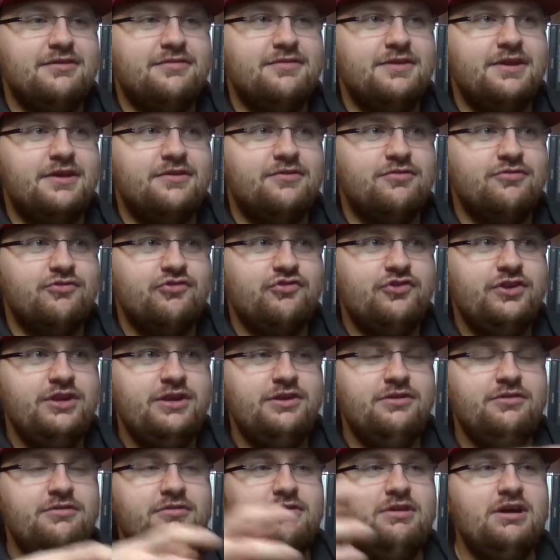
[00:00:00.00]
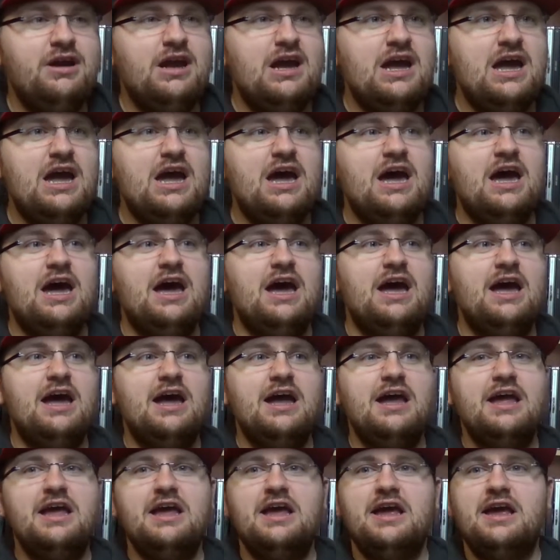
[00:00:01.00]
wenn das so steht.
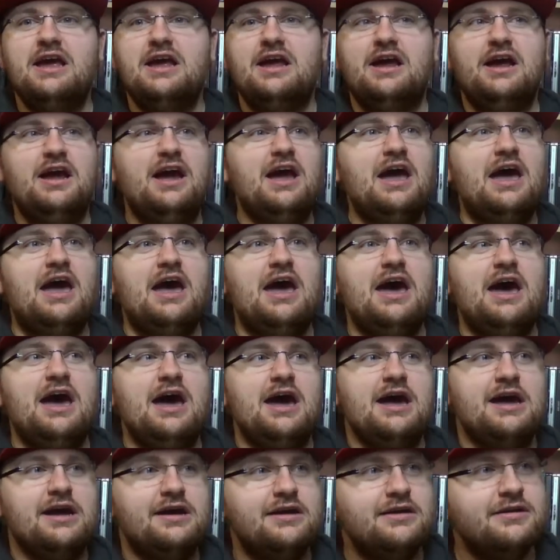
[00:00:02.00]
Ah! ah!